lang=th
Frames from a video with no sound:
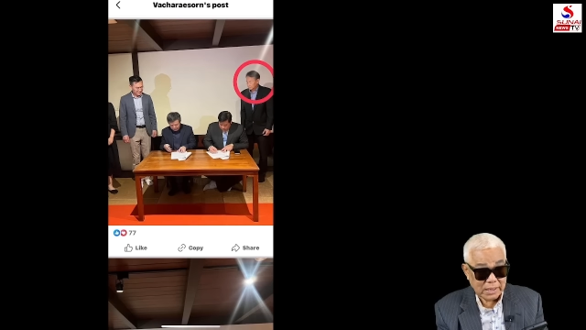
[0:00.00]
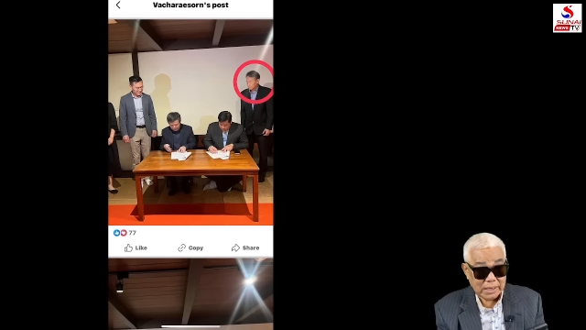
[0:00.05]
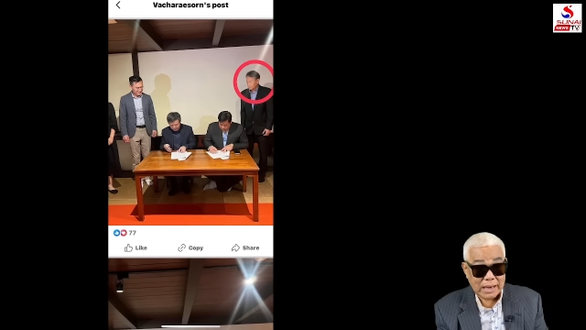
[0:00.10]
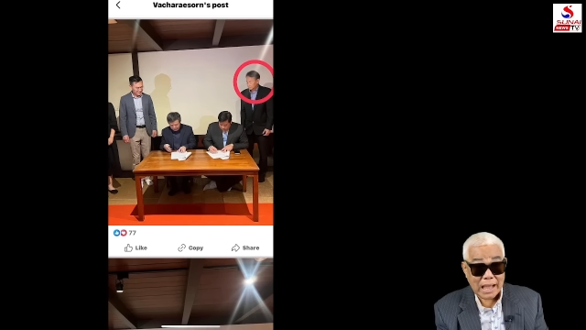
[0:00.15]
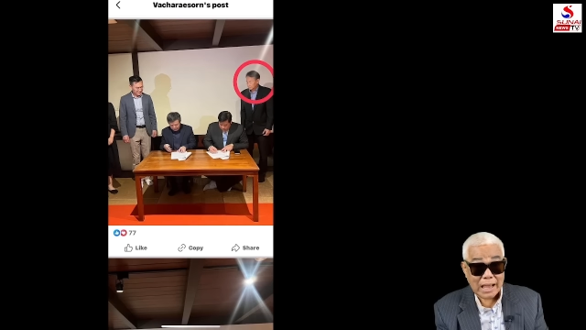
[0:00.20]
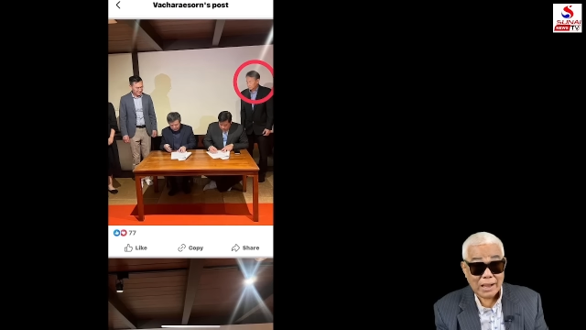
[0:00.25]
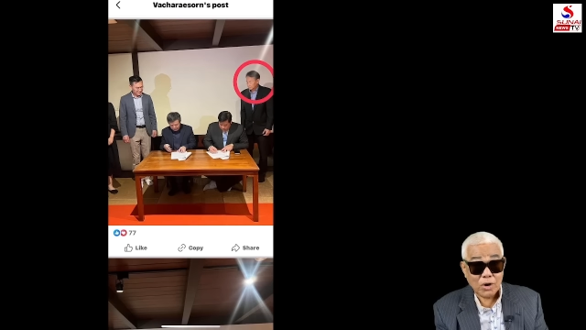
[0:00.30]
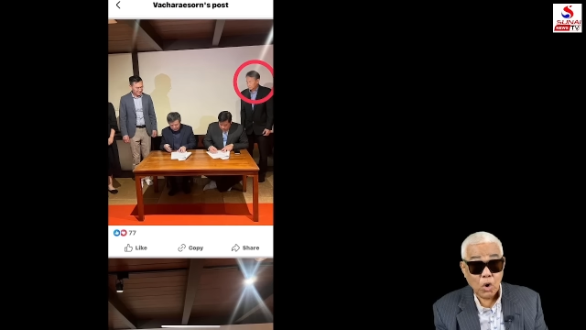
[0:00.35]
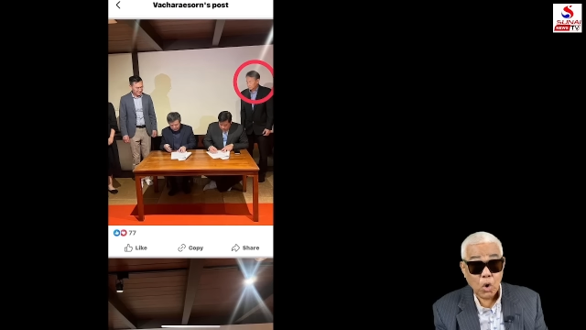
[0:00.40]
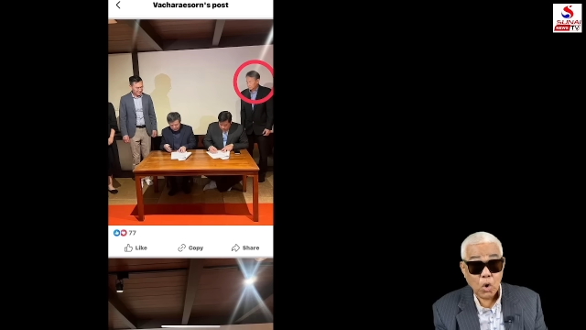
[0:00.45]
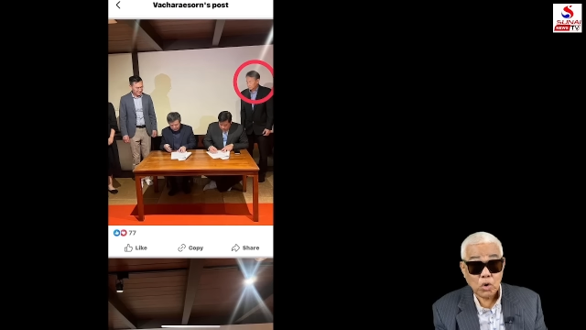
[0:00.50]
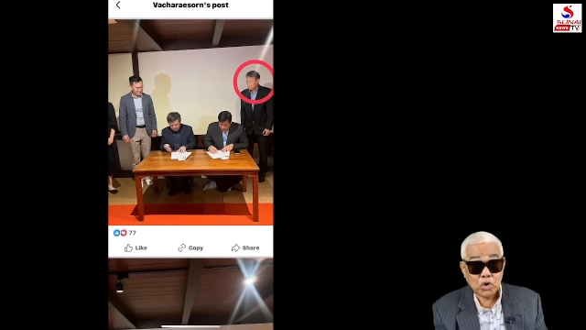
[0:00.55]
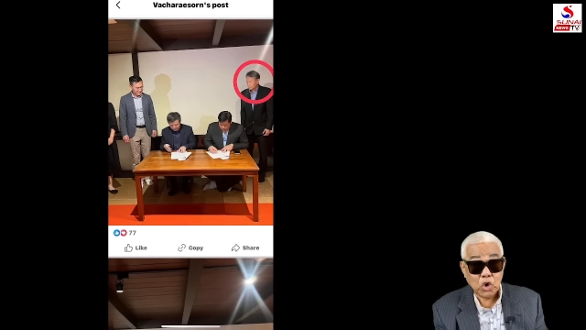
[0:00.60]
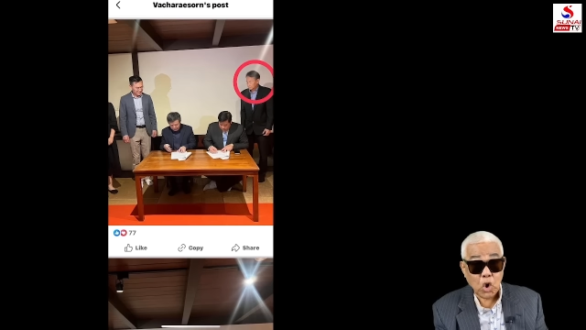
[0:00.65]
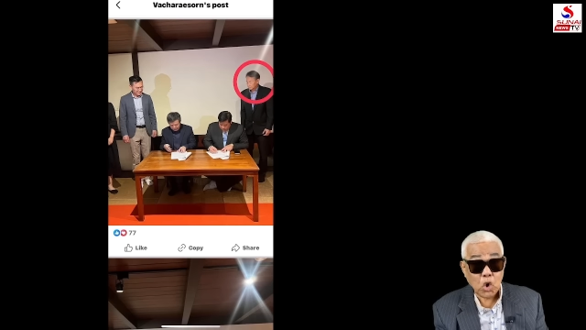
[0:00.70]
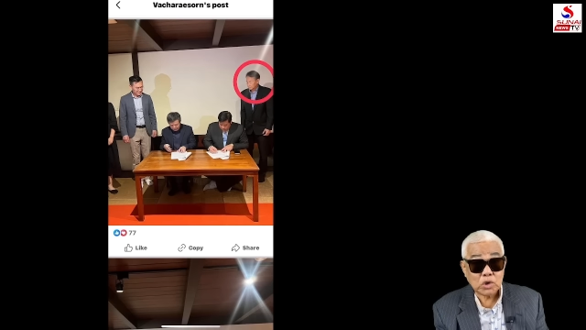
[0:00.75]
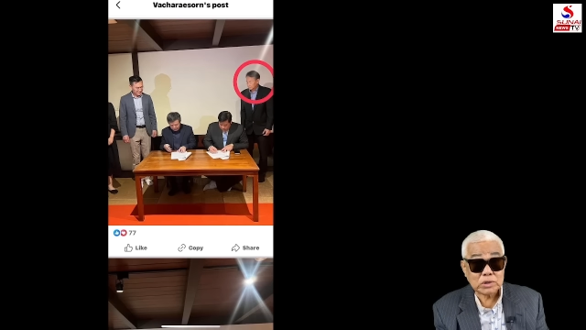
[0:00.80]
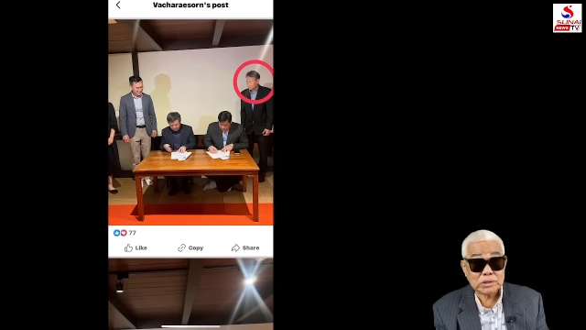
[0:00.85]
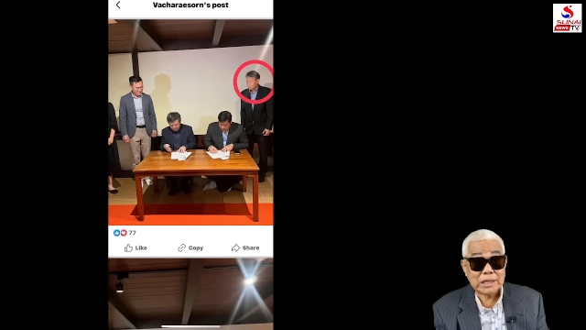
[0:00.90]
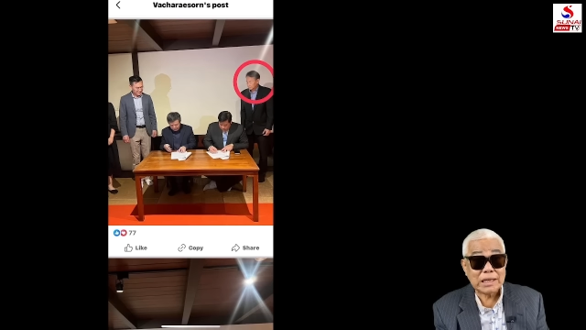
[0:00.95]
เพื่อนรักของ
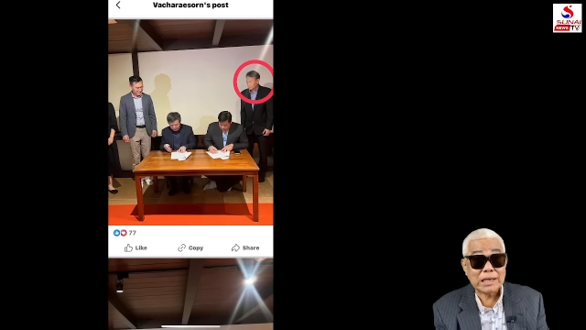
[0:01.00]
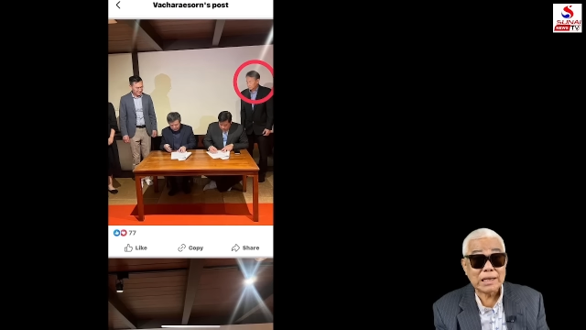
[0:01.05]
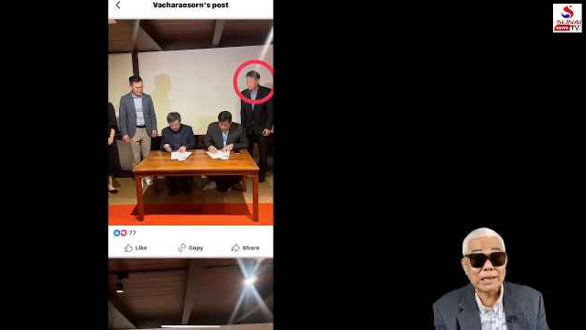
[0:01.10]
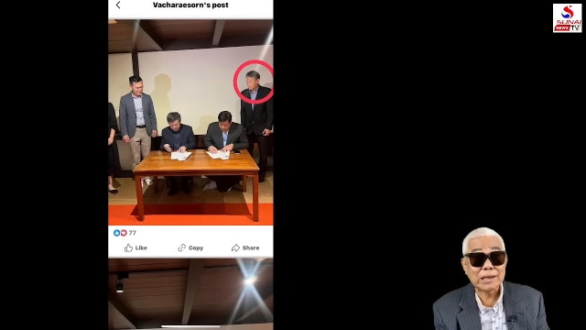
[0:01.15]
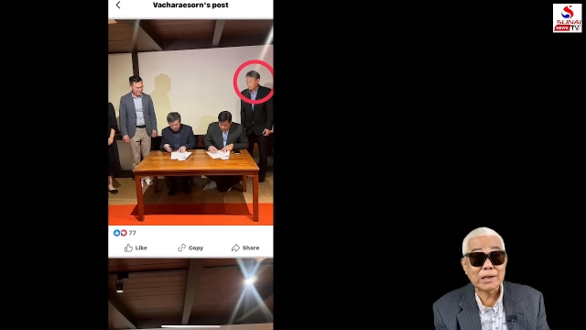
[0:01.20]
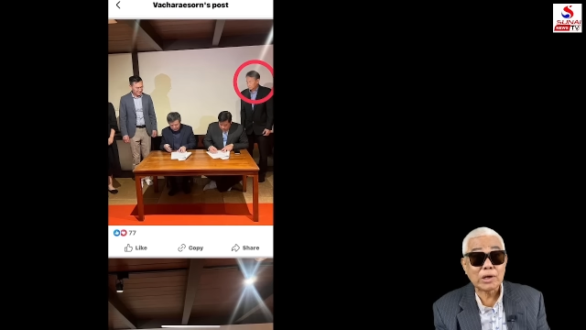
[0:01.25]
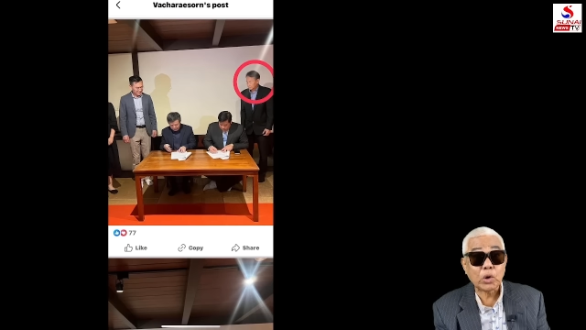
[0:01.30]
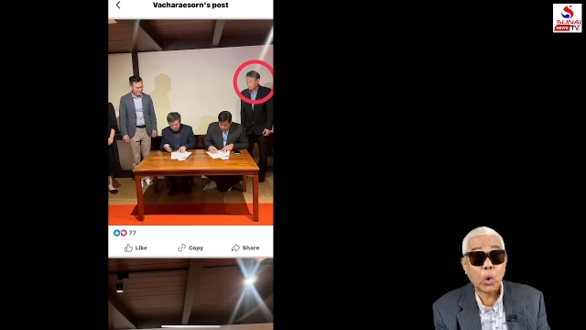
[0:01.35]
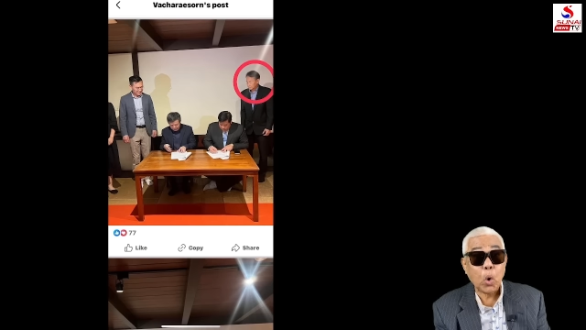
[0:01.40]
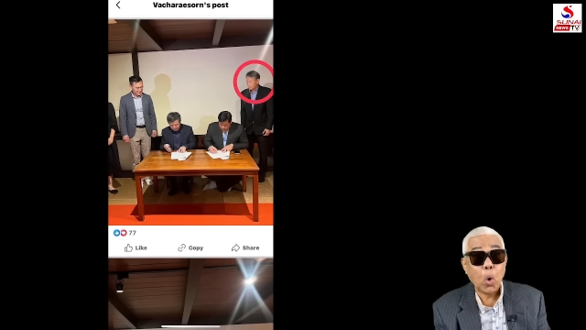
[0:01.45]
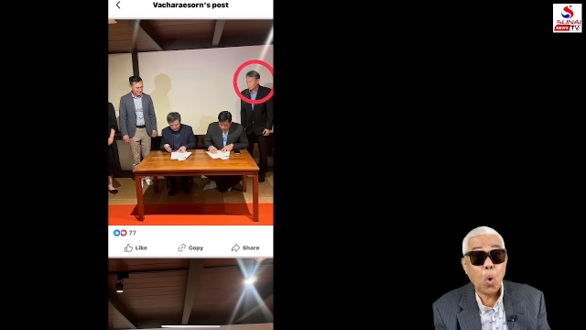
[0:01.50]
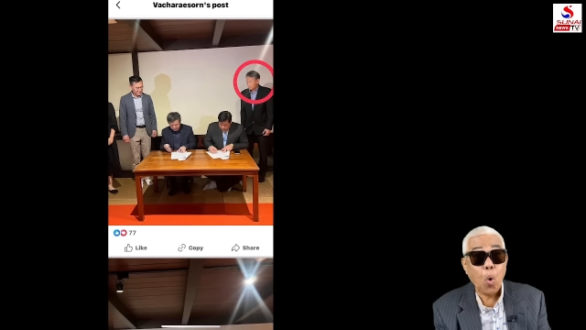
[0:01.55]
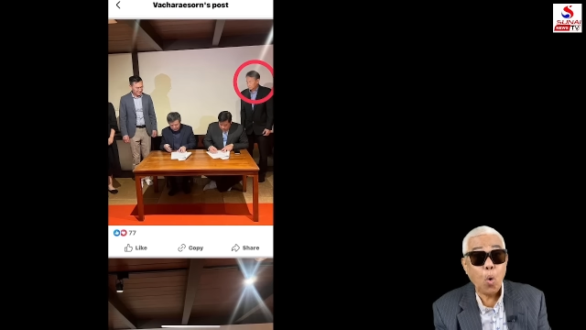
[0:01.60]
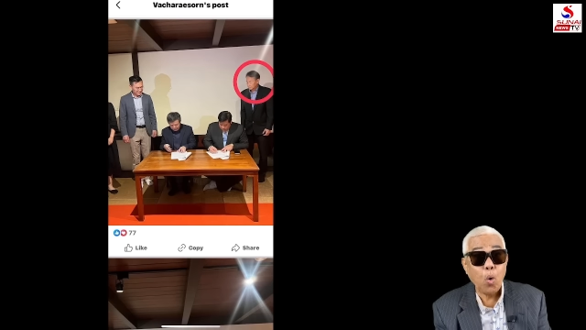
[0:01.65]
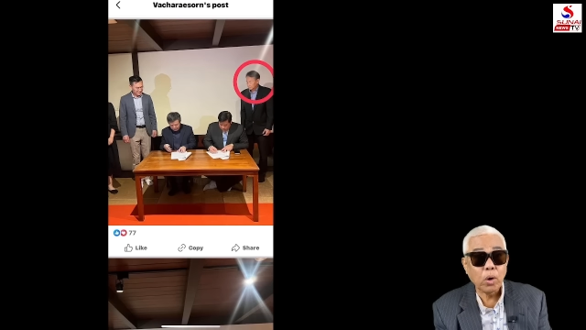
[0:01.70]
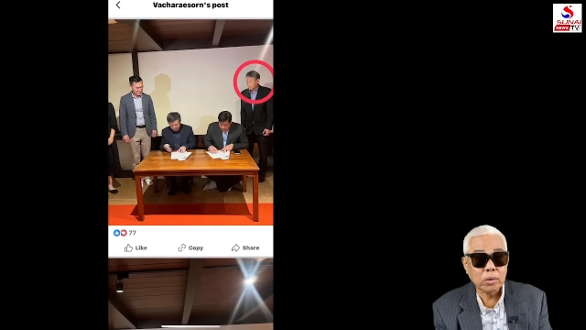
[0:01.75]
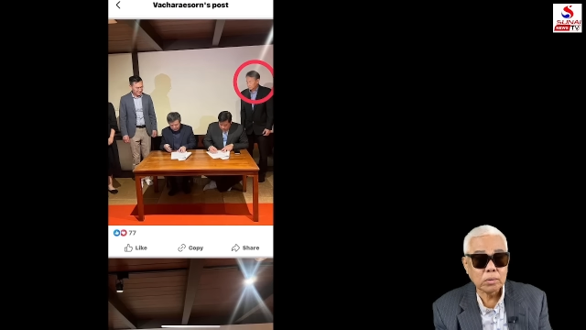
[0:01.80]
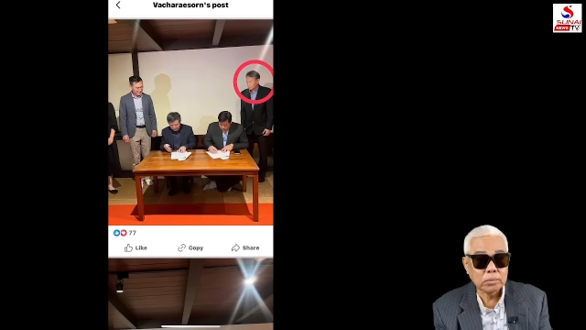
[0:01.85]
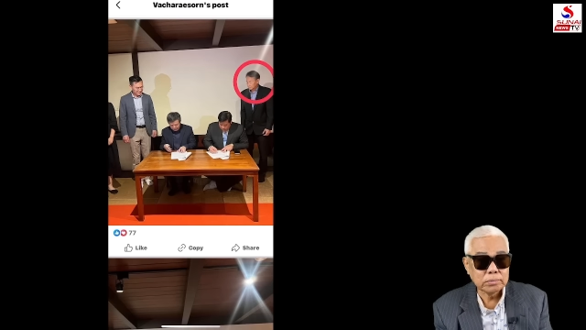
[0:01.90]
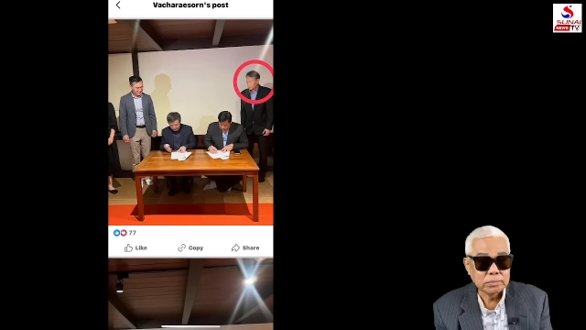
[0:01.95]
ดรโกรง